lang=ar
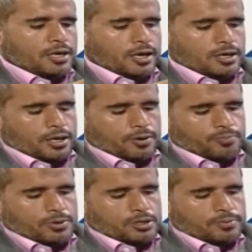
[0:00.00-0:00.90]
هي
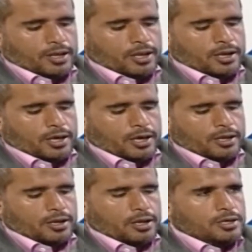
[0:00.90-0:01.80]
بالنسبه
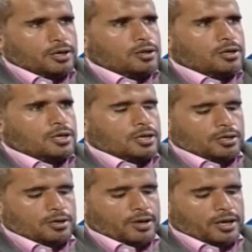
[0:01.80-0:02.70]
لل هي يعني
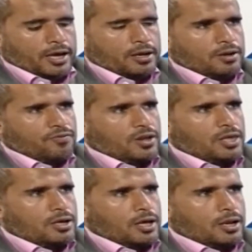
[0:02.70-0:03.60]
عباره عن
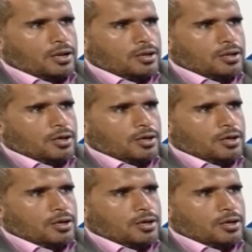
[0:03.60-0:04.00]
فريق ال